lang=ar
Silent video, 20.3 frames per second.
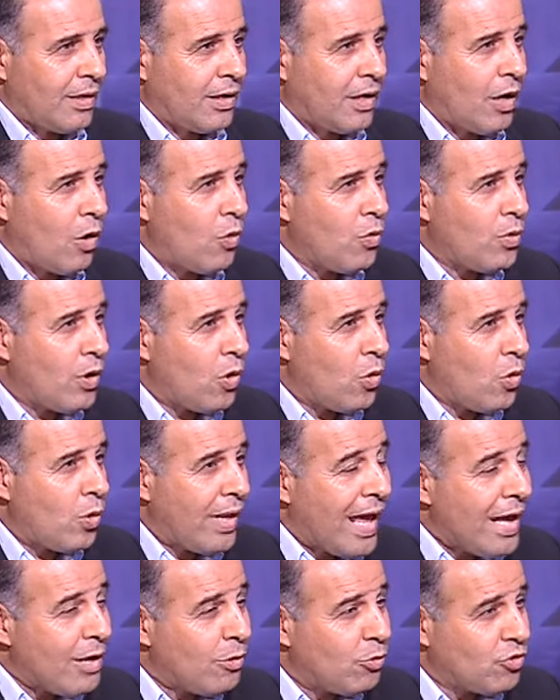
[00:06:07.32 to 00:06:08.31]
كونه
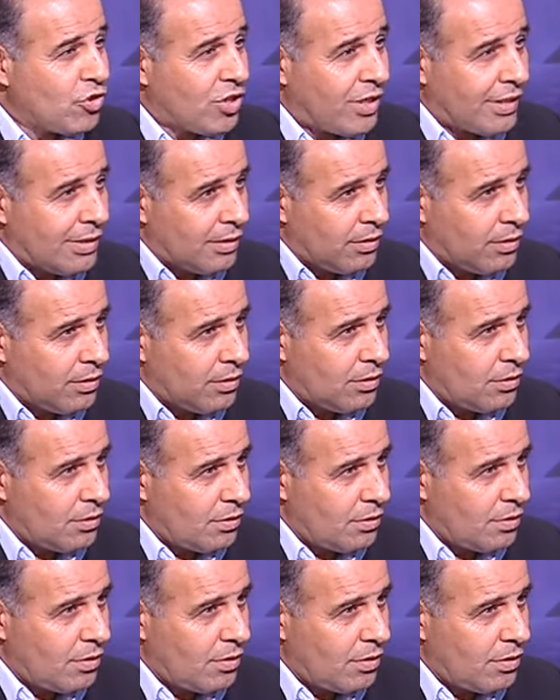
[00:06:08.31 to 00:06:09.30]
لا يوجد
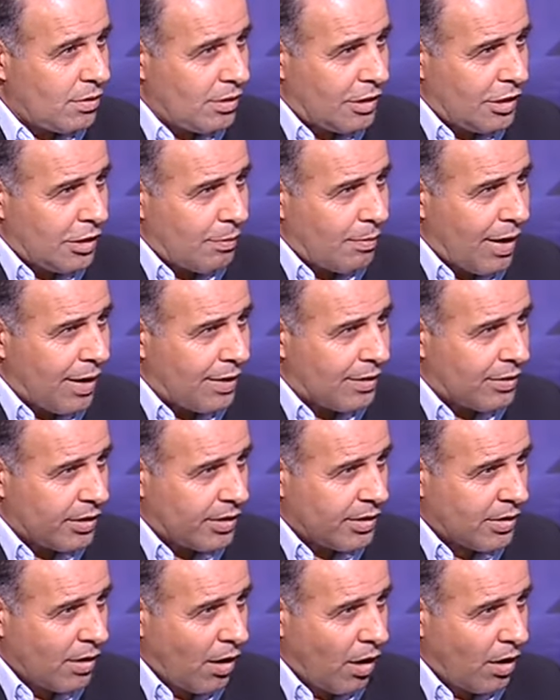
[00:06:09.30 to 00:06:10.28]
عبارة
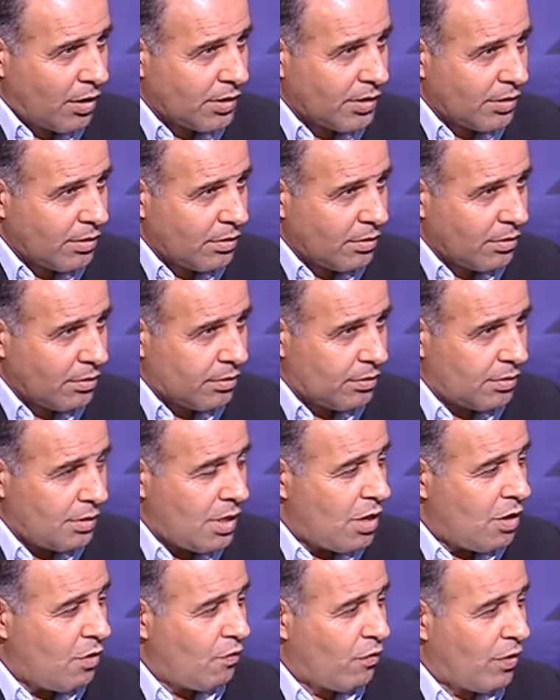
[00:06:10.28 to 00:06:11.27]
قصاص
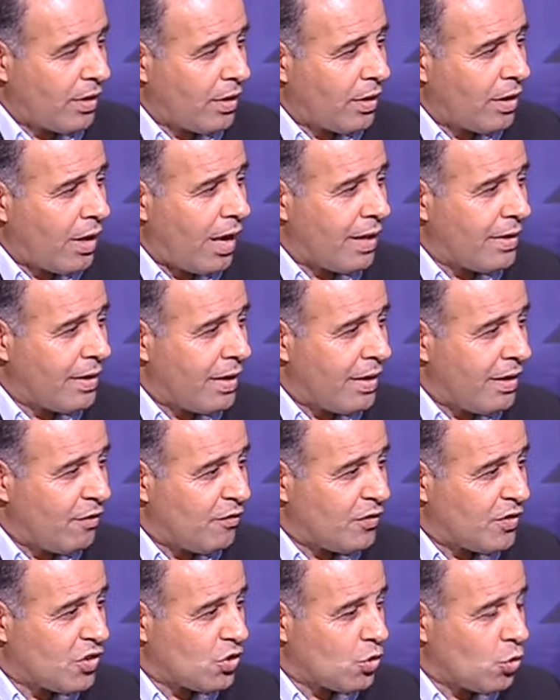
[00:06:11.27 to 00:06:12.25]
فنرى أن
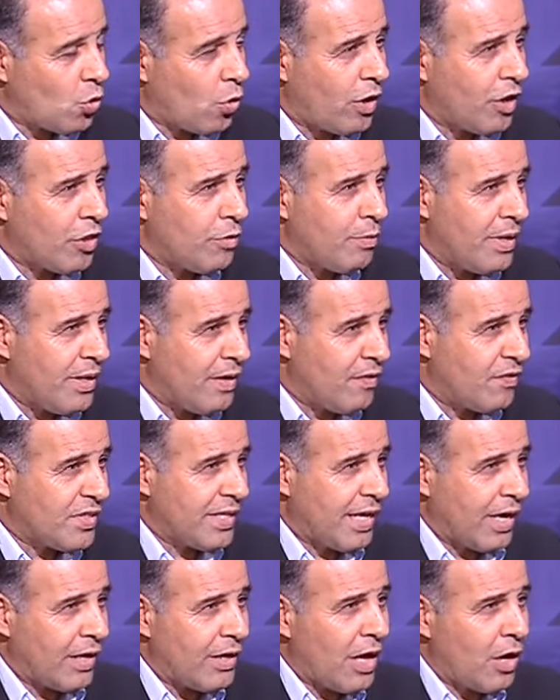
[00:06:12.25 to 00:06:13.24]
النفس تؤخذ بالنفس
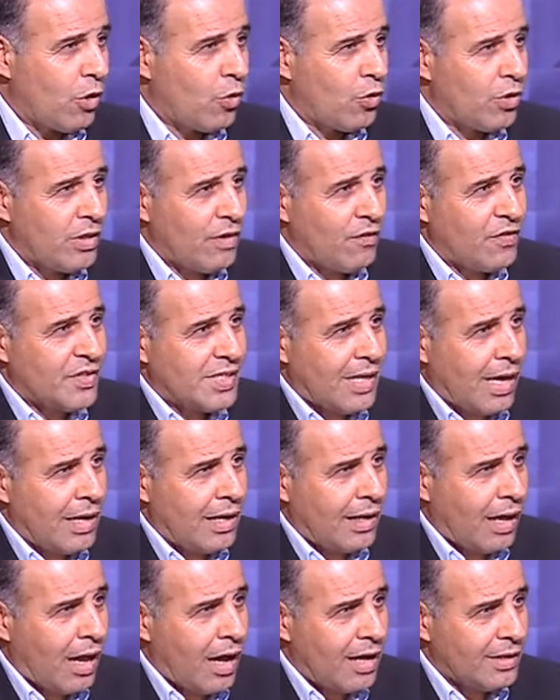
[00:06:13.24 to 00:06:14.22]
يعني نأخذ نفس
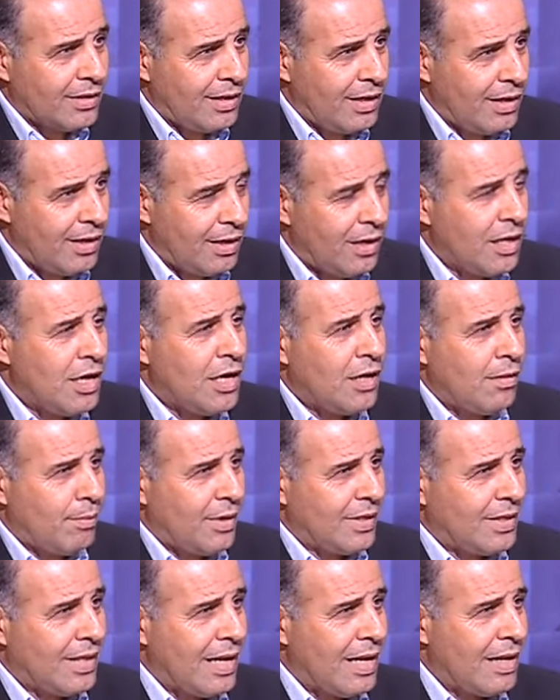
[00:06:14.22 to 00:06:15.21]
القاتل
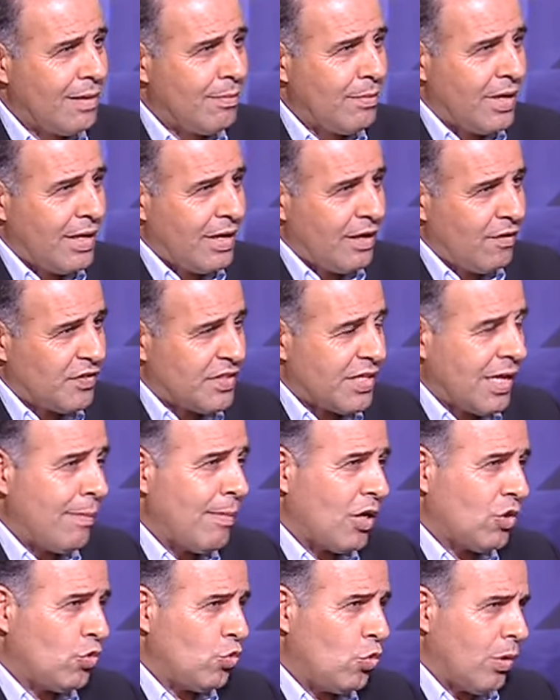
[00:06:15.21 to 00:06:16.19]
بدلا من نفس
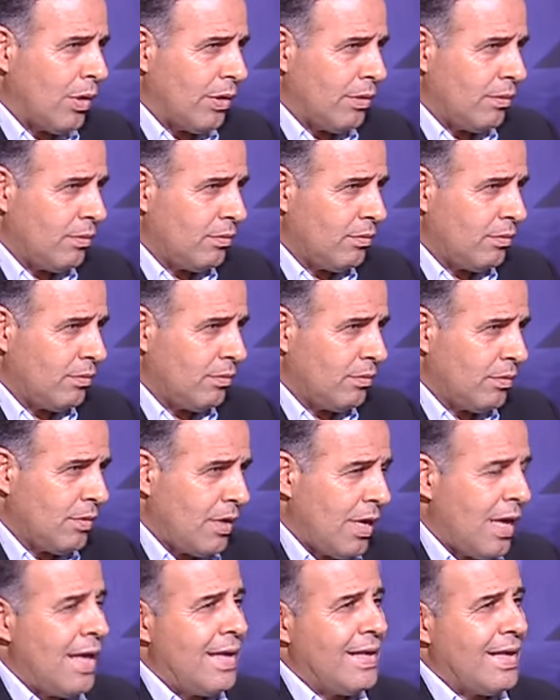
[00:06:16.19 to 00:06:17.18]
المقتول
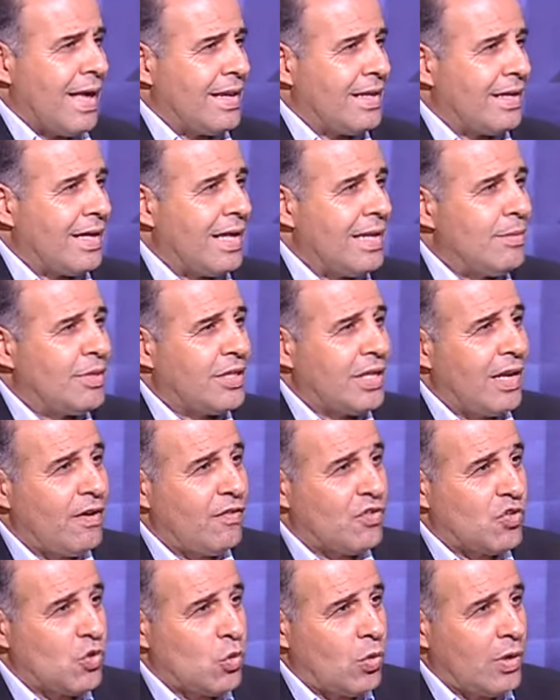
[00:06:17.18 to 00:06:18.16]
يعني كلمة
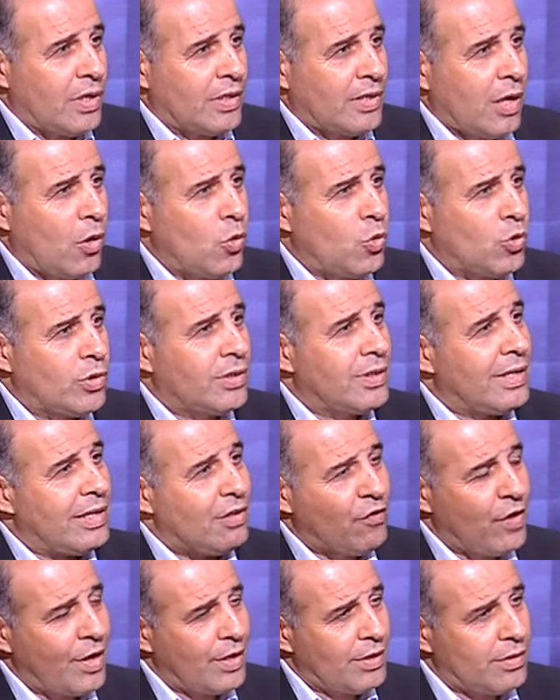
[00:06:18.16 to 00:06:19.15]
النفس الأولى تعود
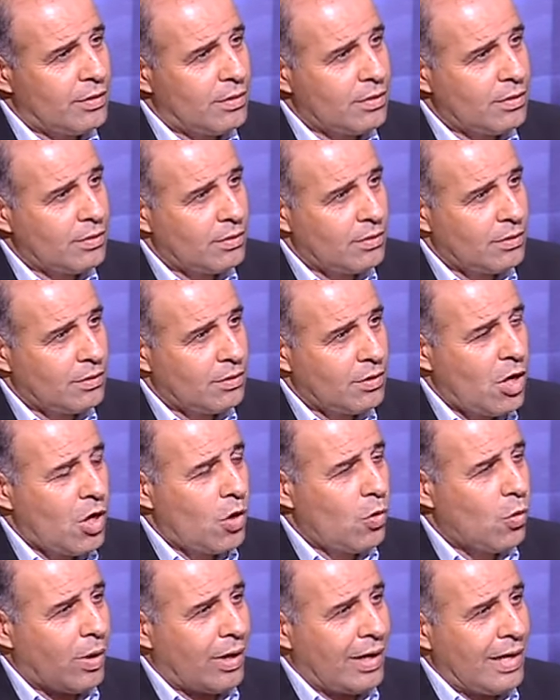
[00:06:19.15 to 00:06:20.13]
لفرد
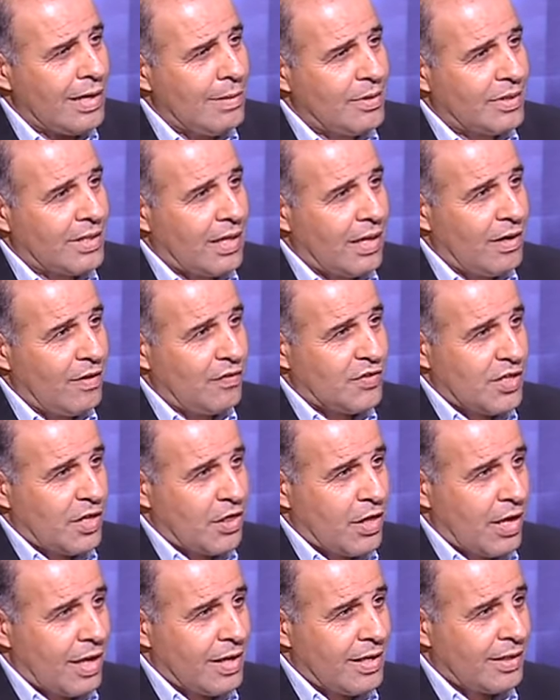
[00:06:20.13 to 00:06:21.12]
وكلمة النفس
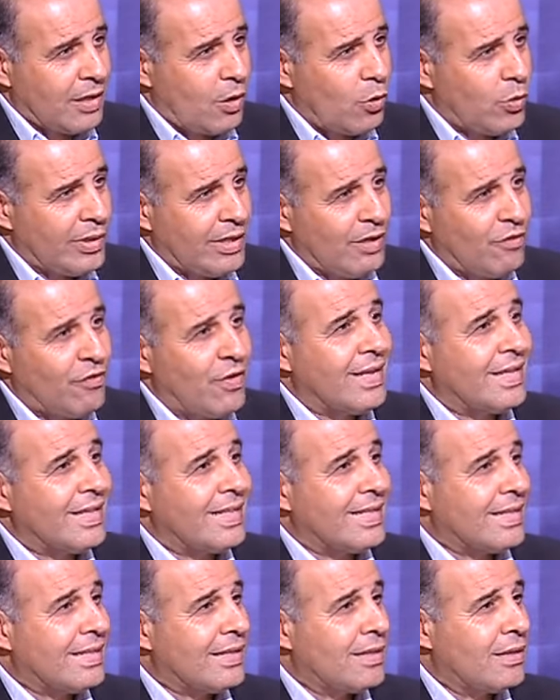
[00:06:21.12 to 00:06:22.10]
الثانية تعود لفرد
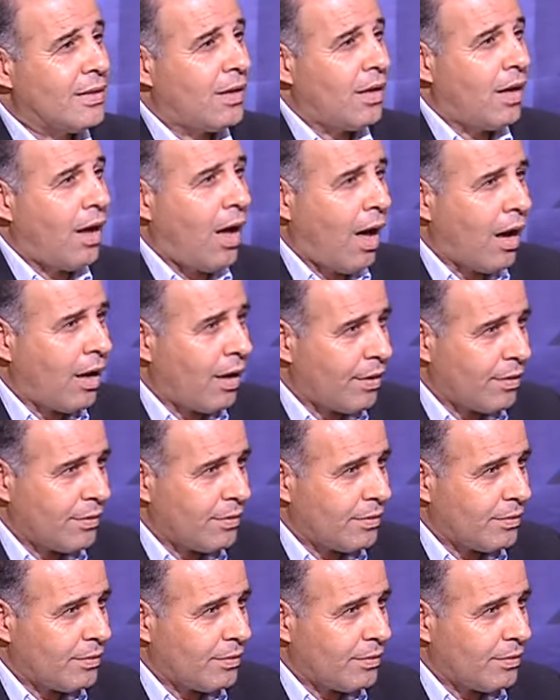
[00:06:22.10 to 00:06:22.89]
آخر